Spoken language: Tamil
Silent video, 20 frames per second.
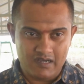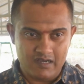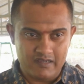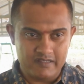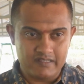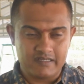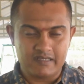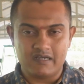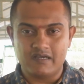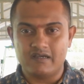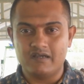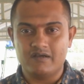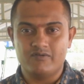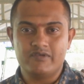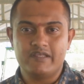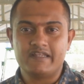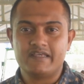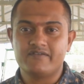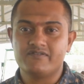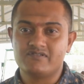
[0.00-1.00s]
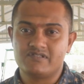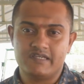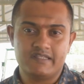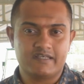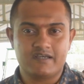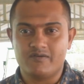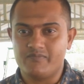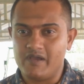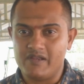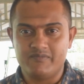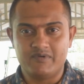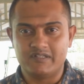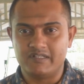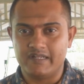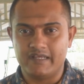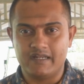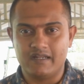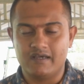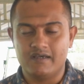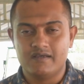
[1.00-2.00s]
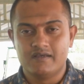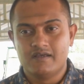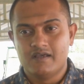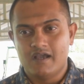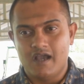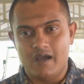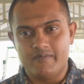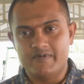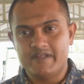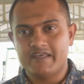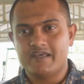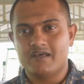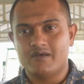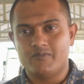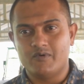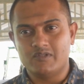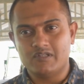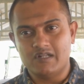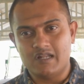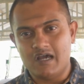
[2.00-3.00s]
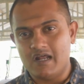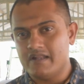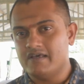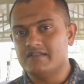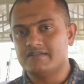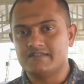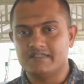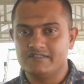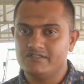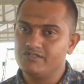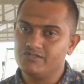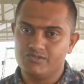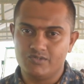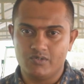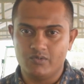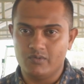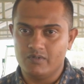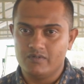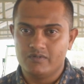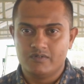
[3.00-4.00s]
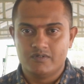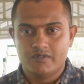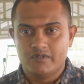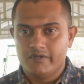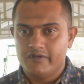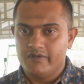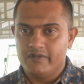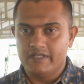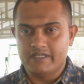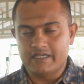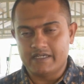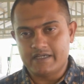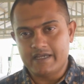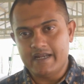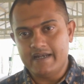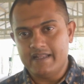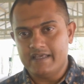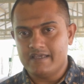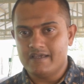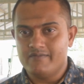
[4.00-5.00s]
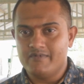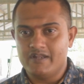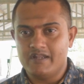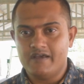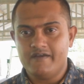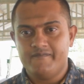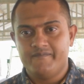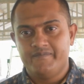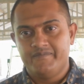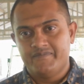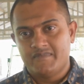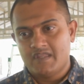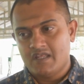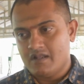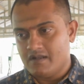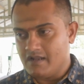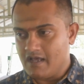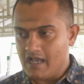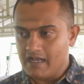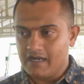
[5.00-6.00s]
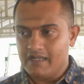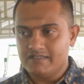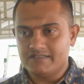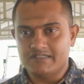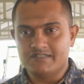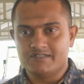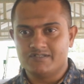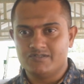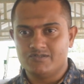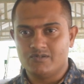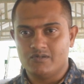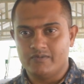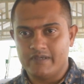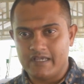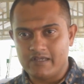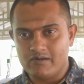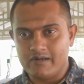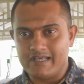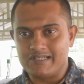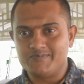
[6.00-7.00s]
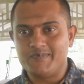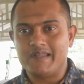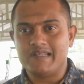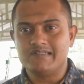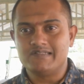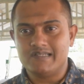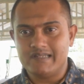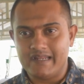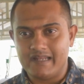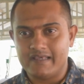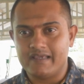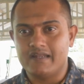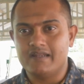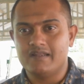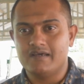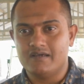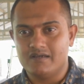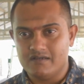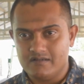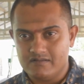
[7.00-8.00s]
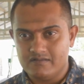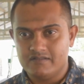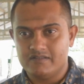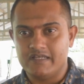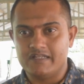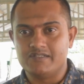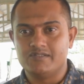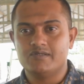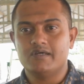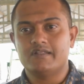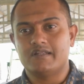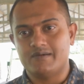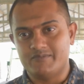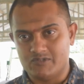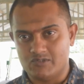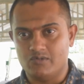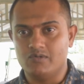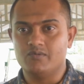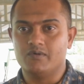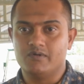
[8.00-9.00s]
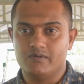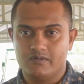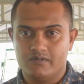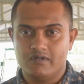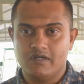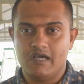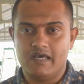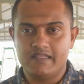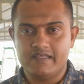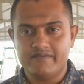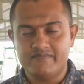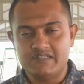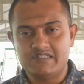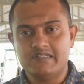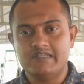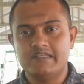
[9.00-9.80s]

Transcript: இதுக்காக இயற்கை விவசாயத்துக்காக பயன்படுத்துகிறீங்களா அப்படிங்கிறத பொறுத்து நானே அதுக்கு சஜஷன் சொல்லுவோம் நீங்கள் கேட்டீங்க அப்படின்னா நாங்களே சஜஷன் சொல்லுவோம் எங்களோட எக்ஸ்பீரியன்ஸில் எனக்கு என்ன தெரிஞ்சதோ அதை நம்ம சொல்லுவோம் அதை வச்சு